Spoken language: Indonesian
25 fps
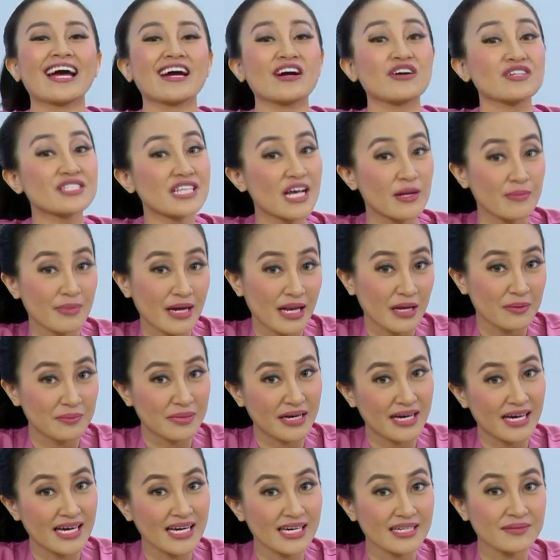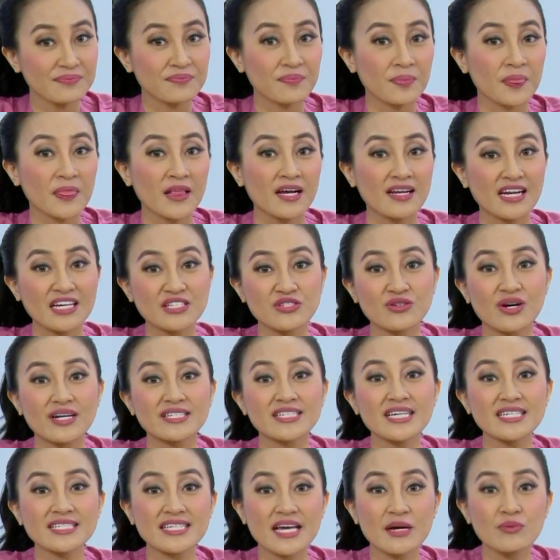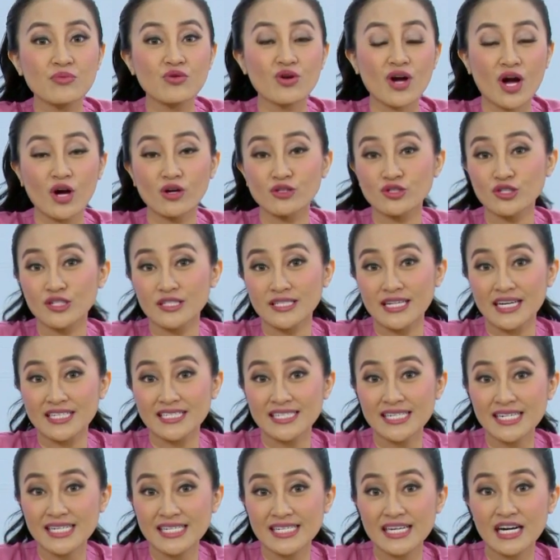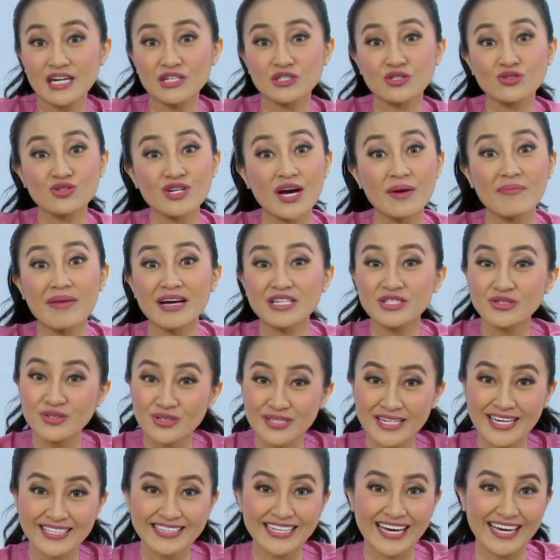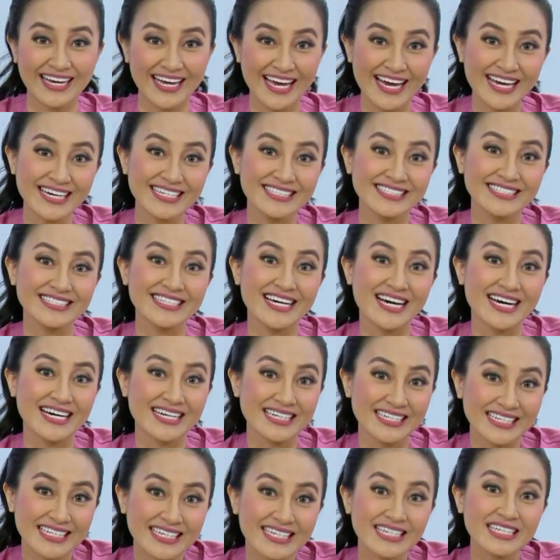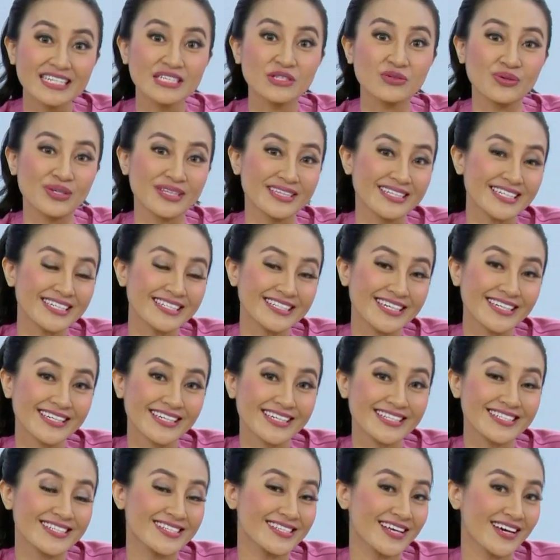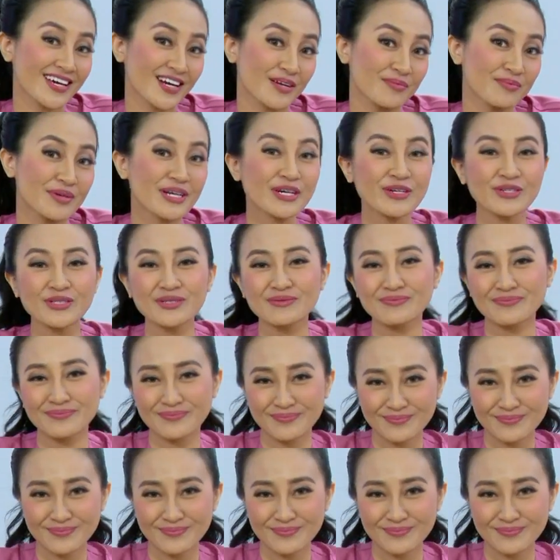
Nggak usah lama-lama, langsung aja saya buka konsultasi yang sudah masuk datangnya dari Twitter dan Instagram berikut.